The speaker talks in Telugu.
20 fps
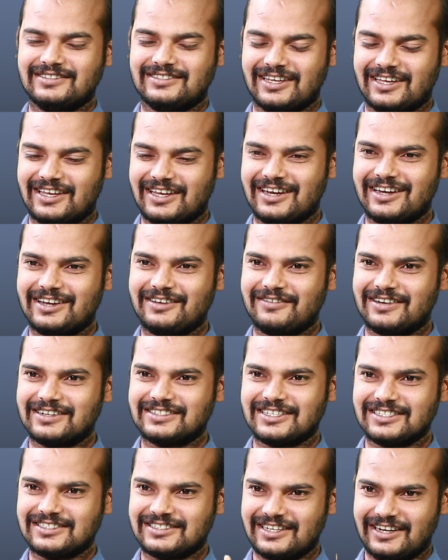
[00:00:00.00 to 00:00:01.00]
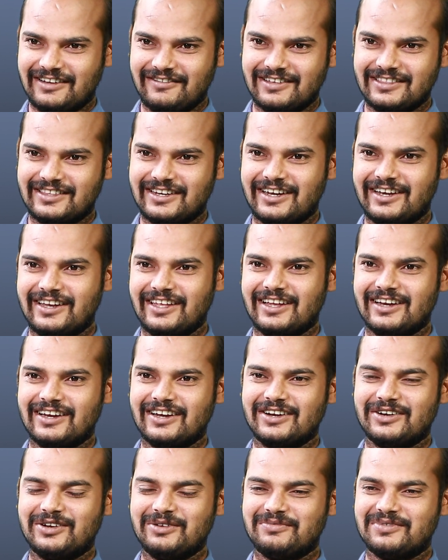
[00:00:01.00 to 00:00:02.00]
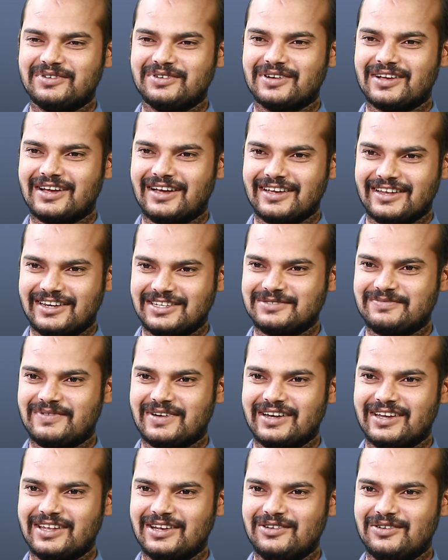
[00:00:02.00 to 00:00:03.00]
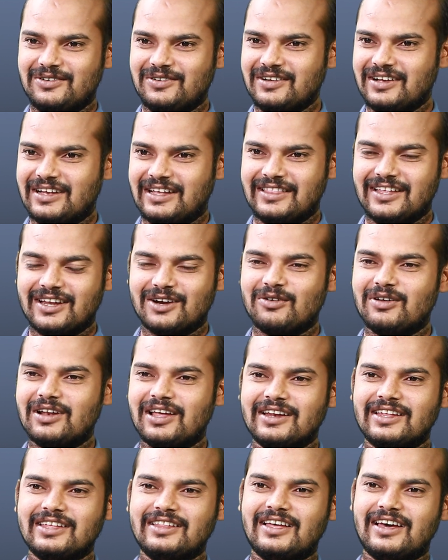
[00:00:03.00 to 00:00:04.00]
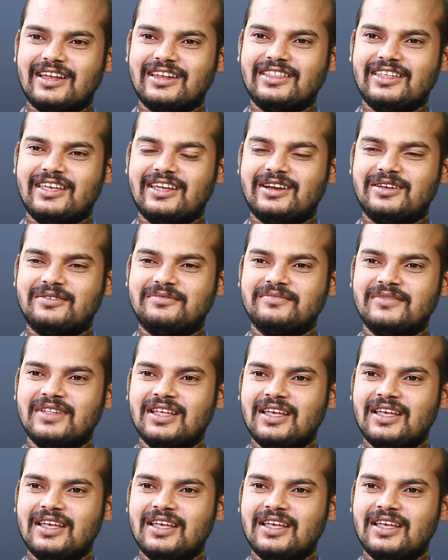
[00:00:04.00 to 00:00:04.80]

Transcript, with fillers: జగ్గారెడ్డి వర్సెస్ రేవంత్ రెడ్డి అన్నట్టు ఇప్పుడు కాంగ్రెస్ పార్టీలో గందరగోళానికి దారి తీయడం